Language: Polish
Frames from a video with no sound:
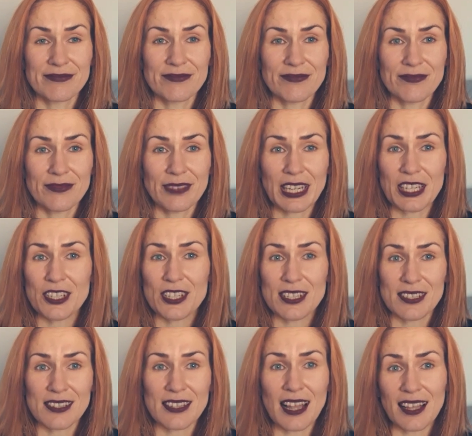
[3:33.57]
w jakiś
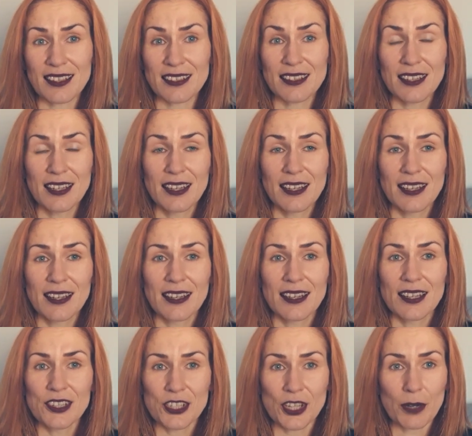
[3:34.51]
stan
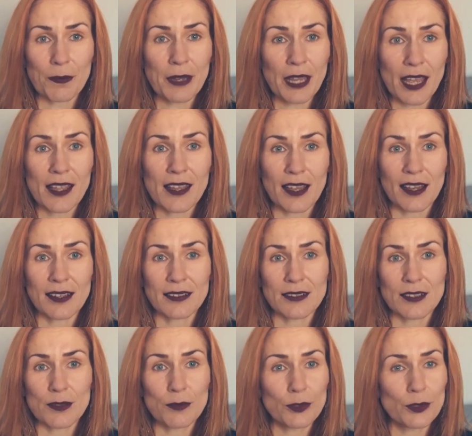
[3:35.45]

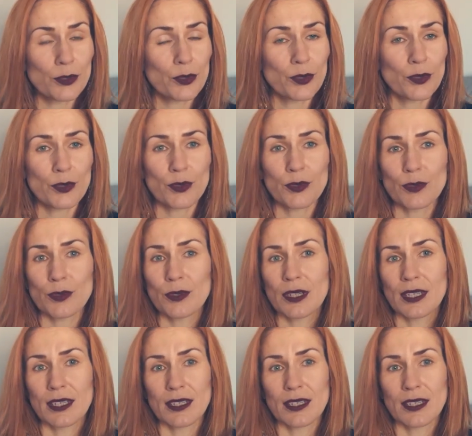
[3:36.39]
cierpienia, smutku,